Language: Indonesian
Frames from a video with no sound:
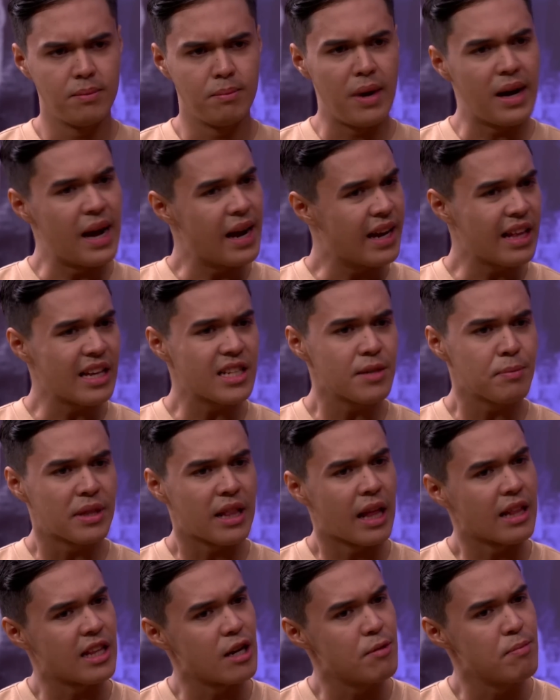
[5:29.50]
Bahkan kita sempat
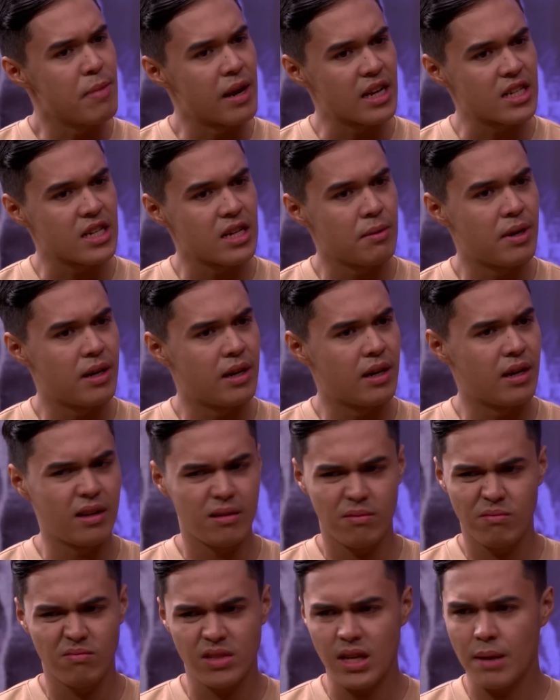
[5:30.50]
latihan bareng sama
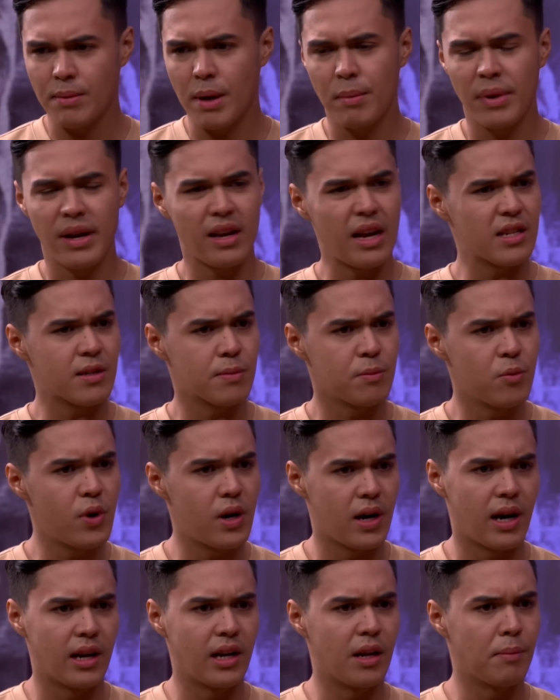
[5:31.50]
sama mereka
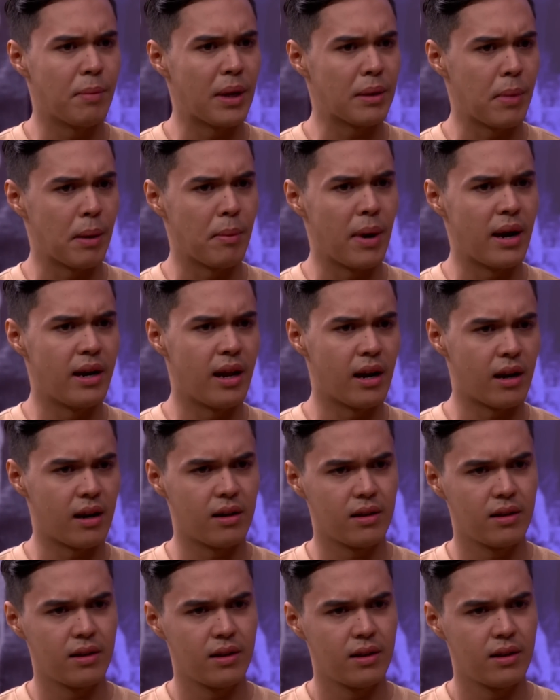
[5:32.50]
semua kan di tempat Bang Badar.